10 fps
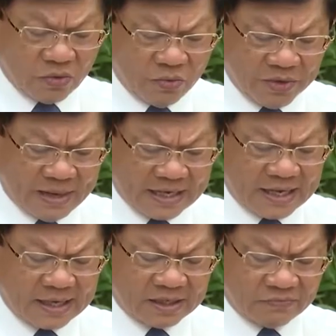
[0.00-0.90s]
của Ủy ban
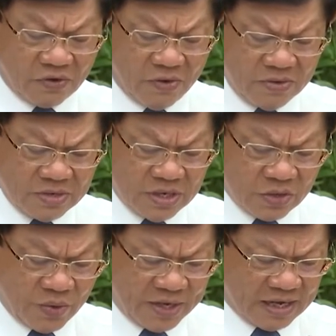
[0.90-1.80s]
nhân dân thành phố
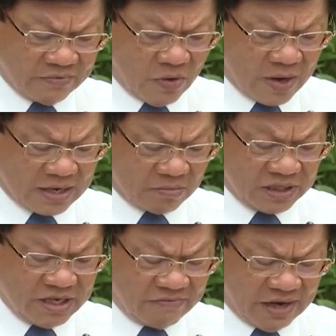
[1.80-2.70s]
quy định về hoạt động
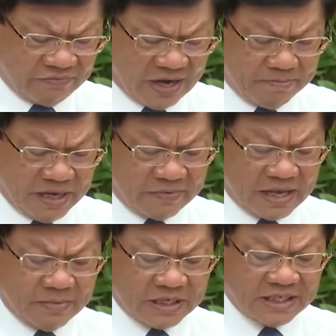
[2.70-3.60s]
tư vấn phản biện và
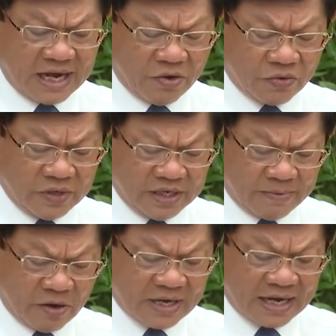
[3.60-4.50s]
giám định xã hội của Liên
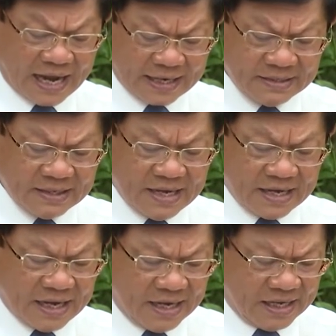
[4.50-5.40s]
hiệp hội Đà Nẵng
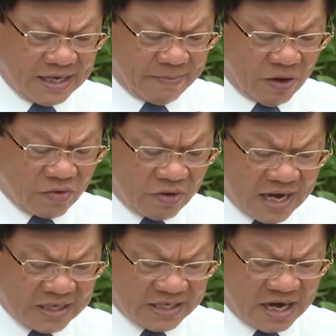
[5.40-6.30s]
để Liên hiệp hội có
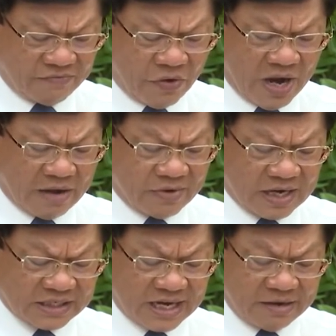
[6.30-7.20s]
cơ sở phối hợp với
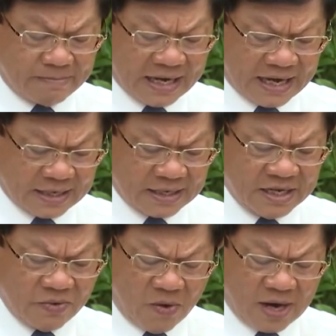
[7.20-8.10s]
các sở ban ngành
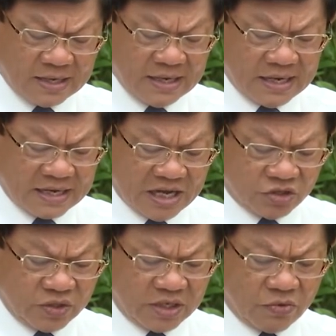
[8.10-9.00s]
liên quan
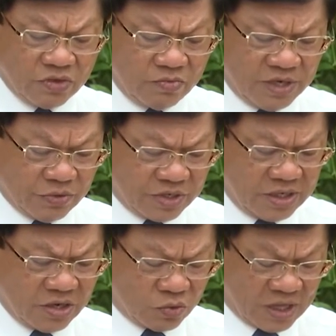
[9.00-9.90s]
đề xuất nội dung điều
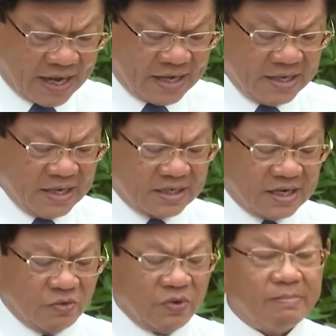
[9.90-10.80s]
chỉnh cụ thể
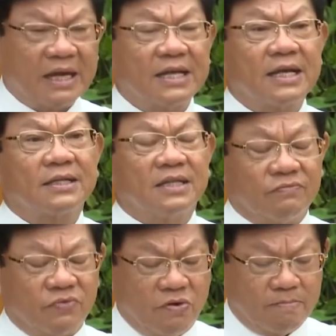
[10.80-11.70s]
trình Ủy ban nhân dân
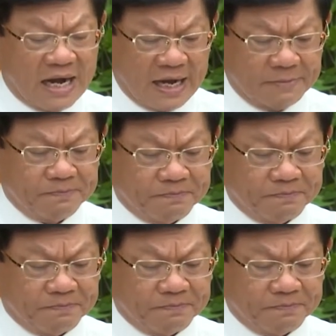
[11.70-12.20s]
thành phố ban hành.